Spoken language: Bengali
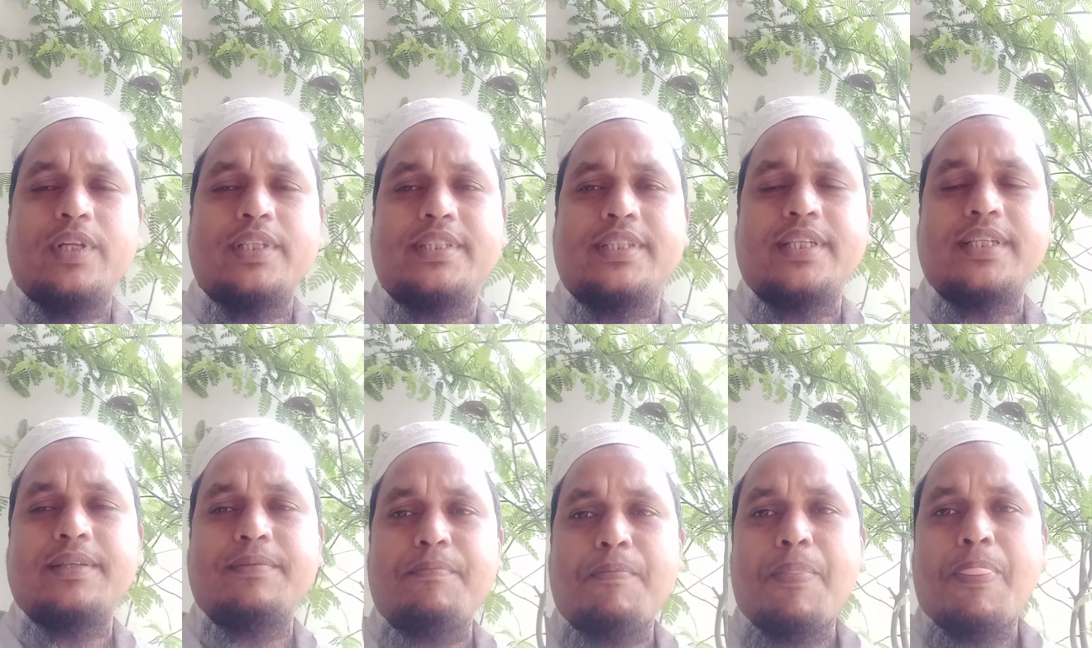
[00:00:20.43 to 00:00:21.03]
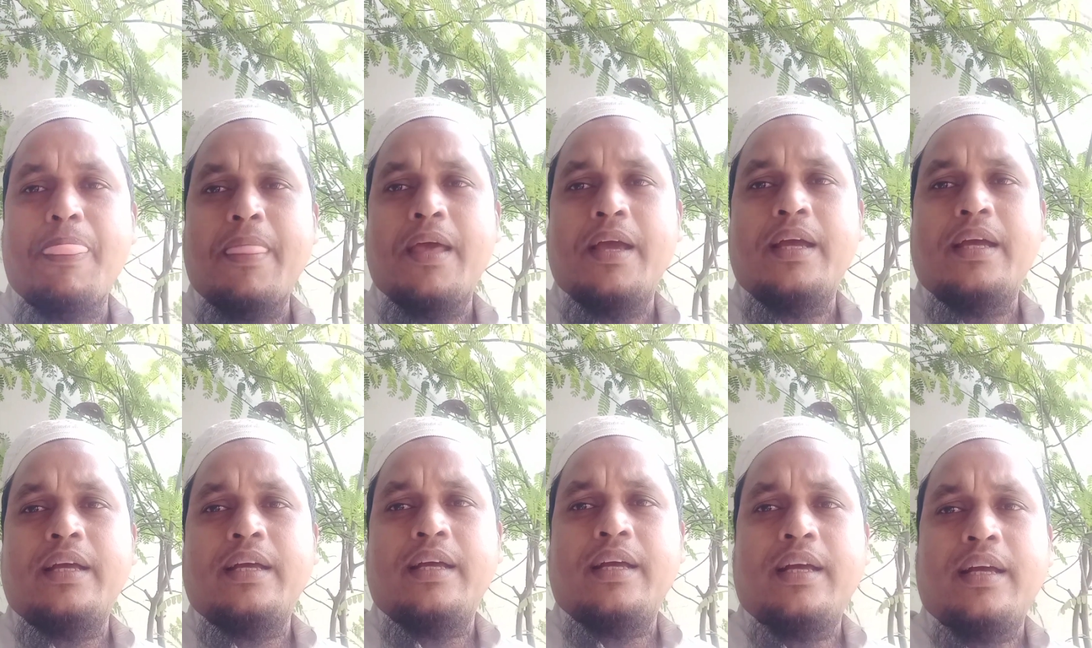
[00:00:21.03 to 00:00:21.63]
বলেছেন
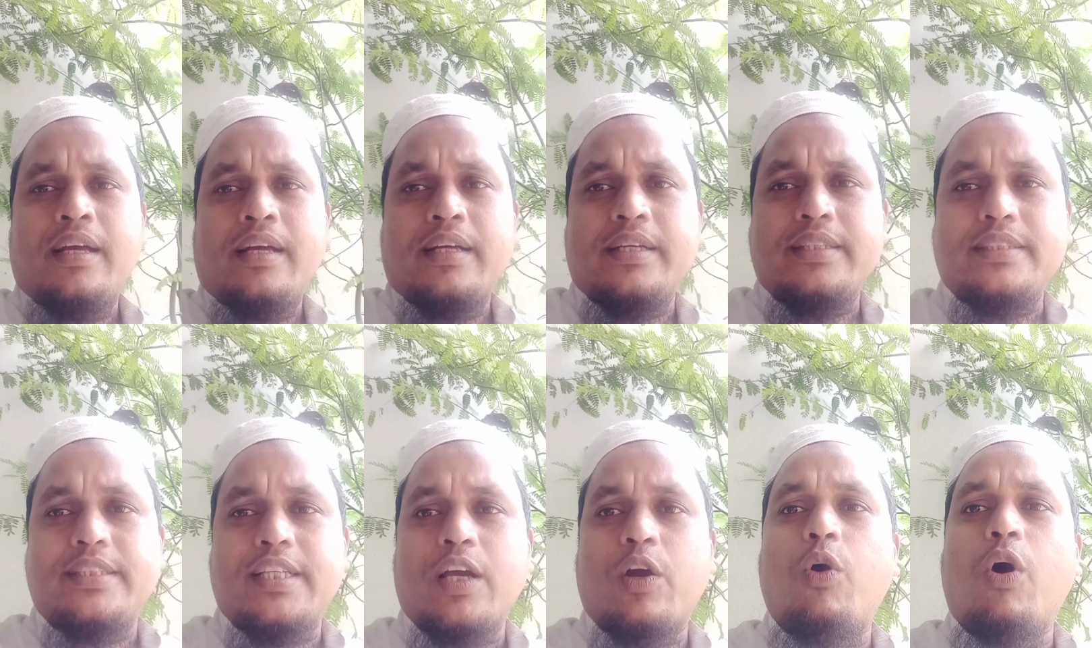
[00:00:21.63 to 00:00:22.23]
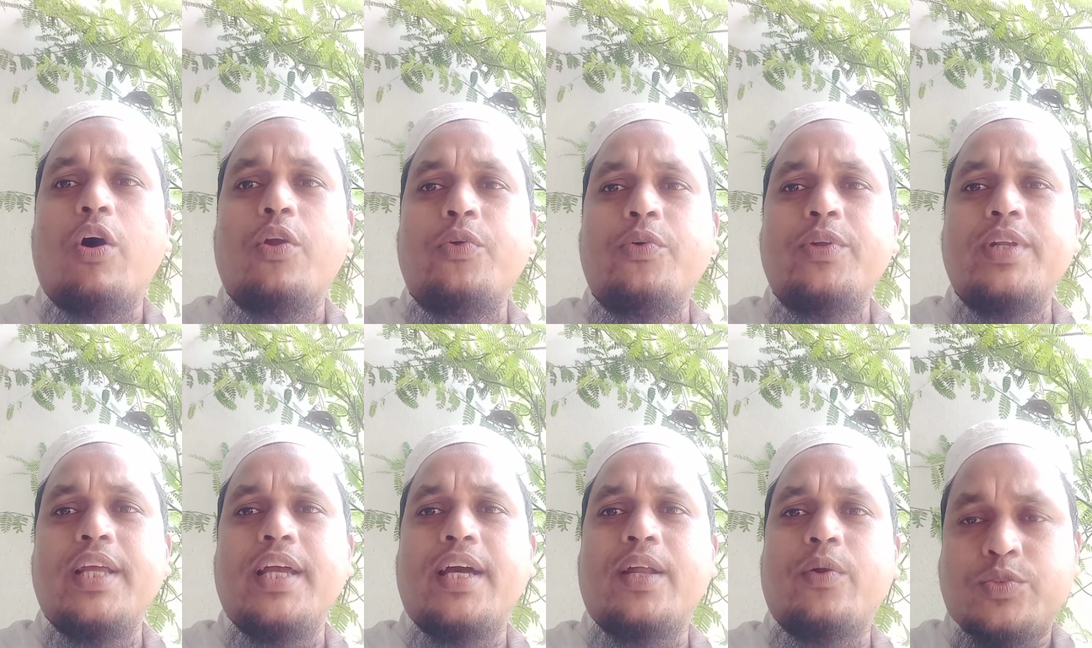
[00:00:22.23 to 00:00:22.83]
যে
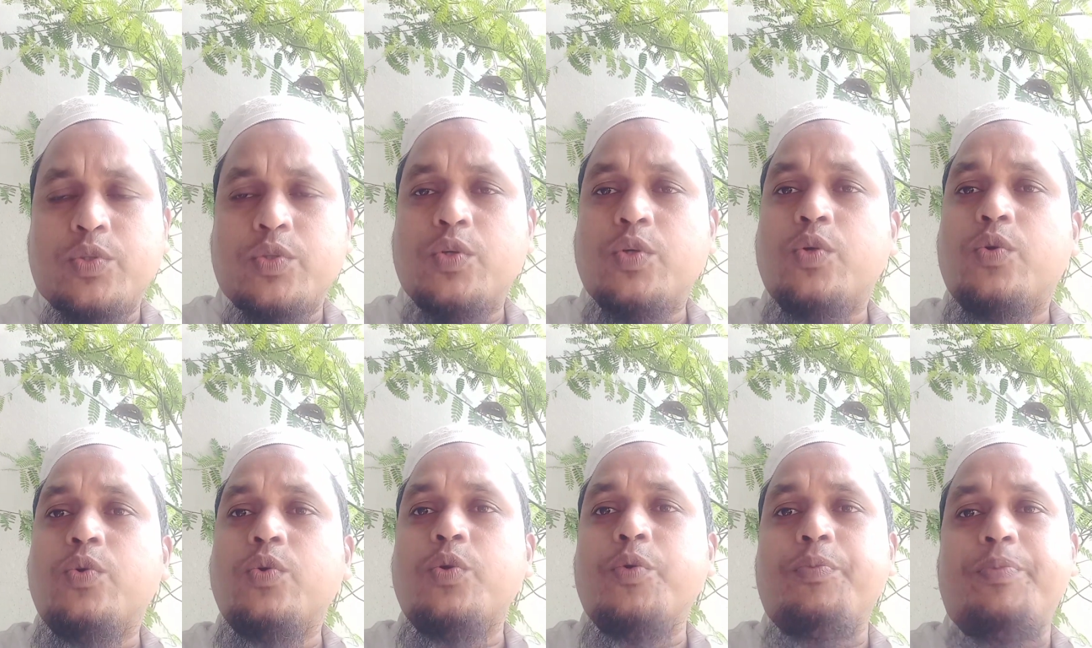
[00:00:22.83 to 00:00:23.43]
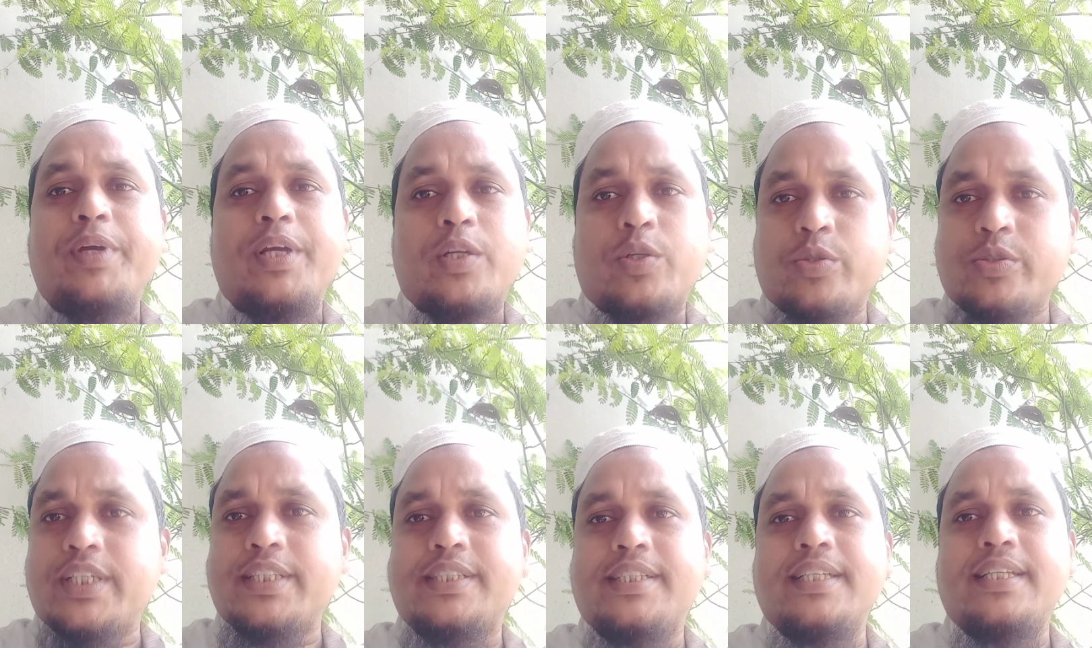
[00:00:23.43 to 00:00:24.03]
গনোরিয়া রোগ জন্য কোনো
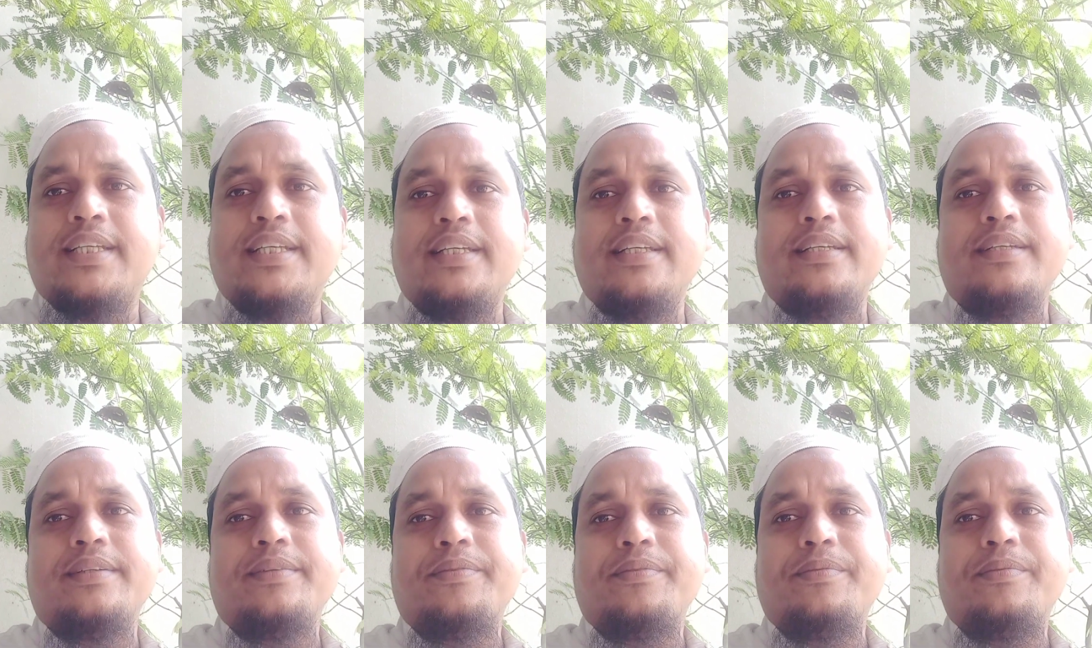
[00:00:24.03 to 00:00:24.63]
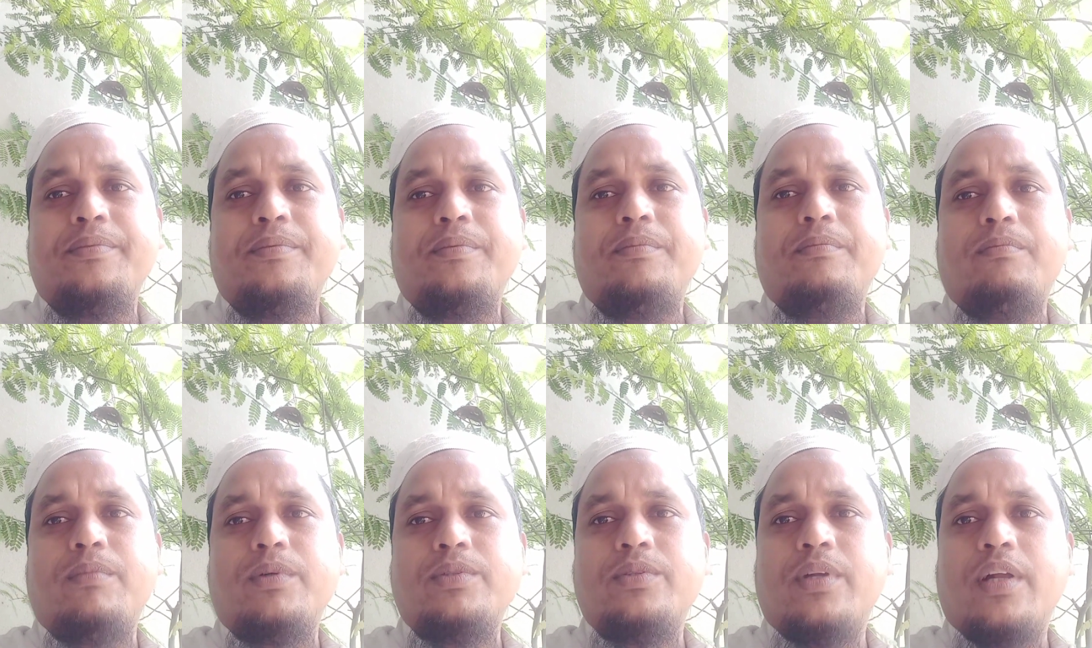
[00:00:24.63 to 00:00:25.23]
ভেষজ আছে কি
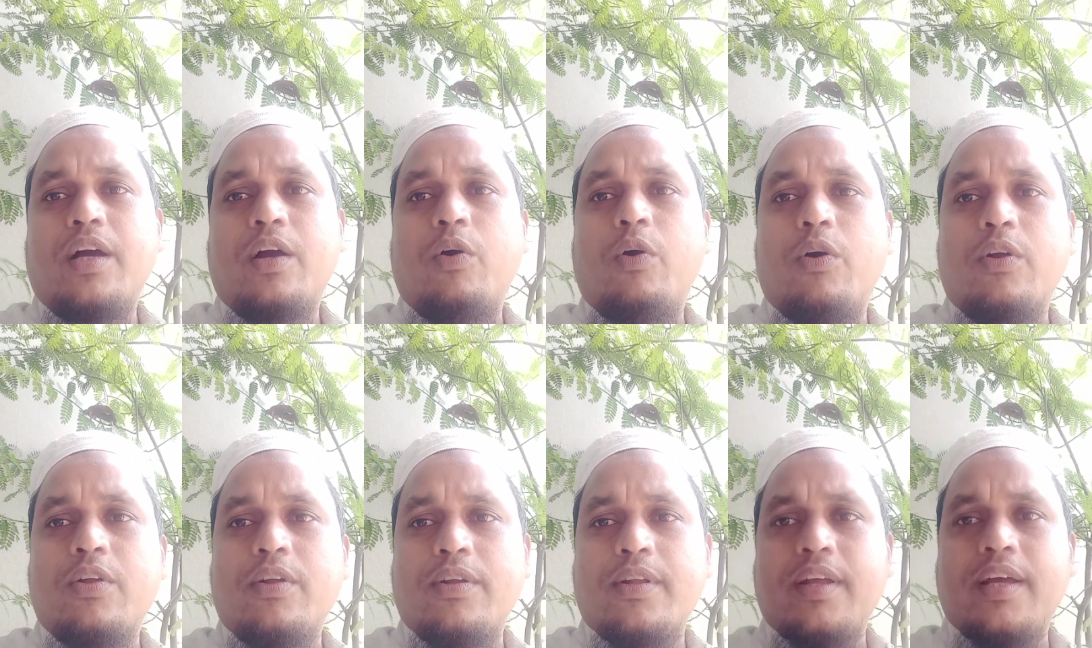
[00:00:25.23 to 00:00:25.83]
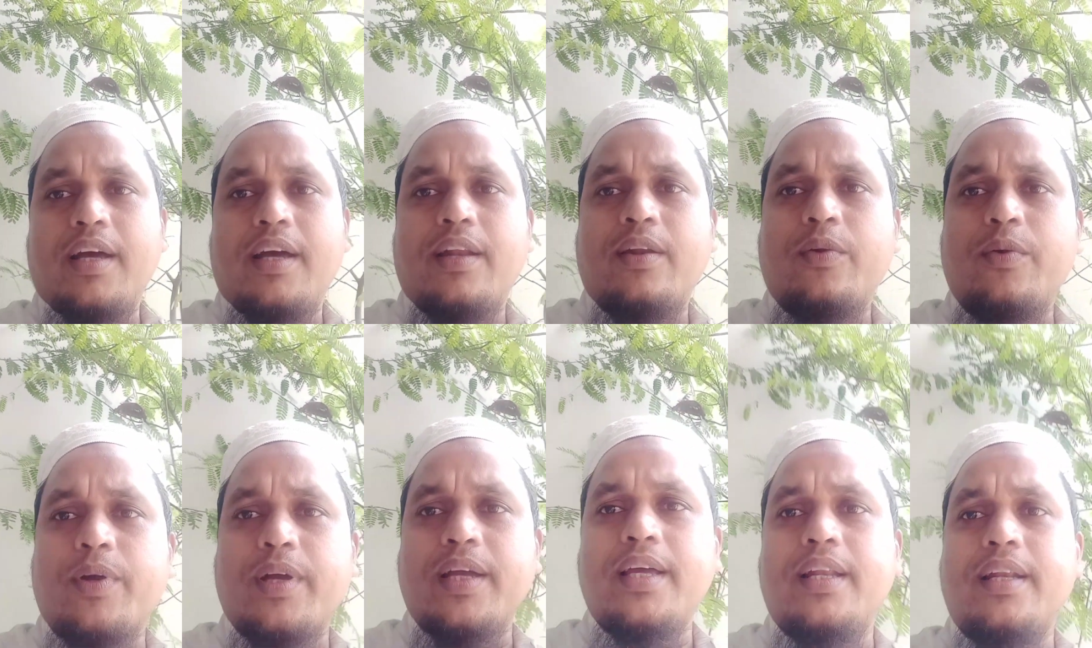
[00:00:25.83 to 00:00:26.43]
বন্ধুরা গনোরিয়া
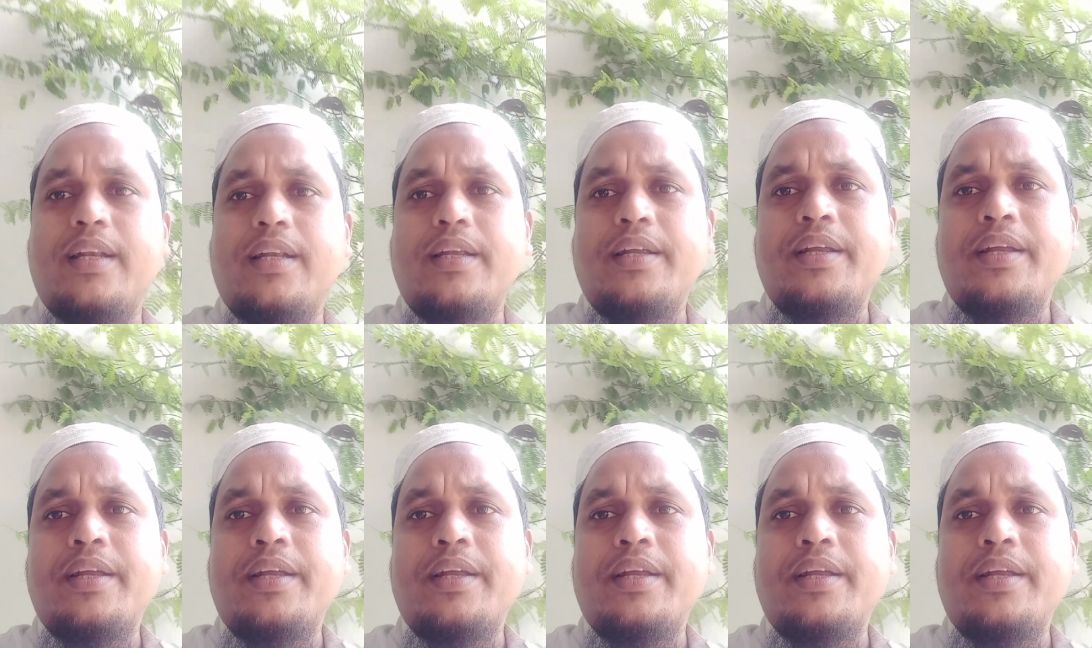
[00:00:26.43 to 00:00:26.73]
রোগের